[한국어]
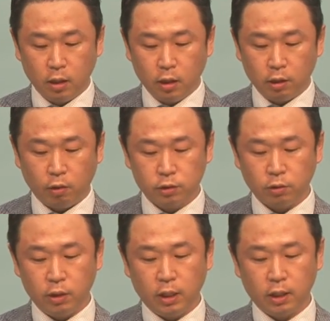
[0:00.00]

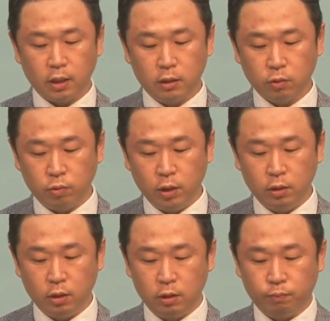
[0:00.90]
여기서 이야기하는
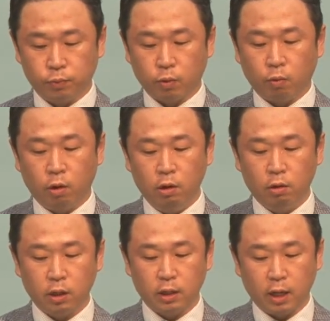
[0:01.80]
귀인들은
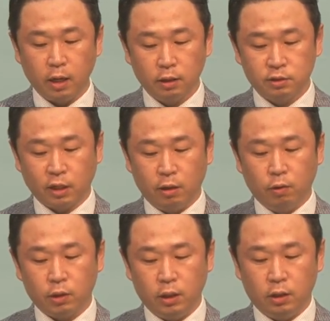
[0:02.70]
권력이나
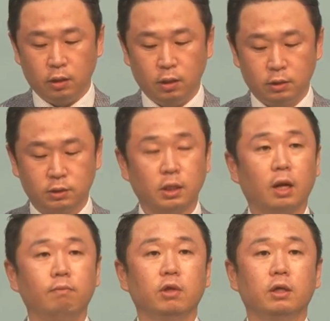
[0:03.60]
재력이 있는
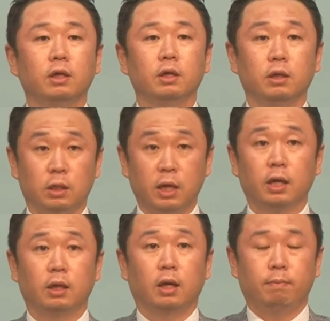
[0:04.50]
사람들을
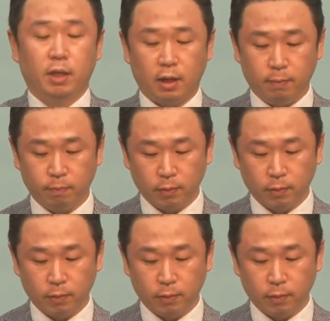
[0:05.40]
이야기합니다.